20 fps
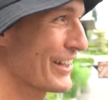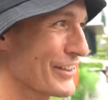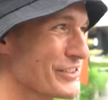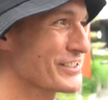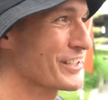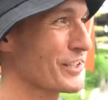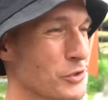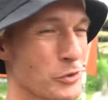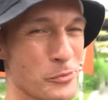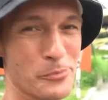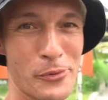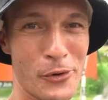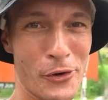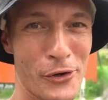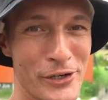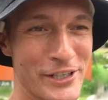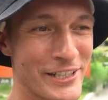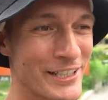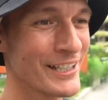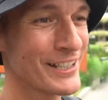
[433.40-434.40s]
ada satu
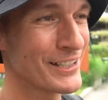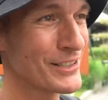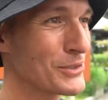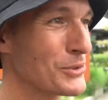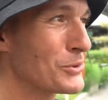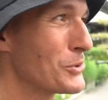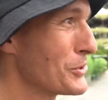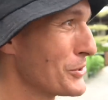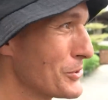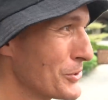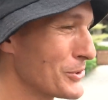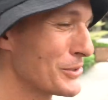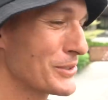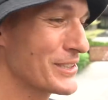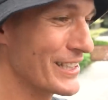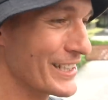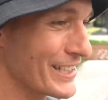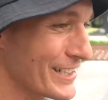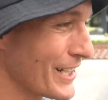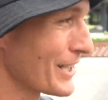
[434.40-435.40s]
Boeing
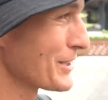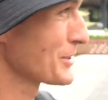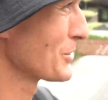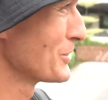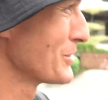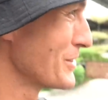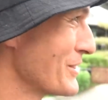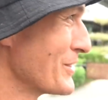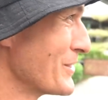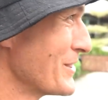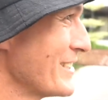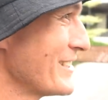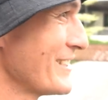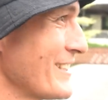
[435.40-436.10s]
737 di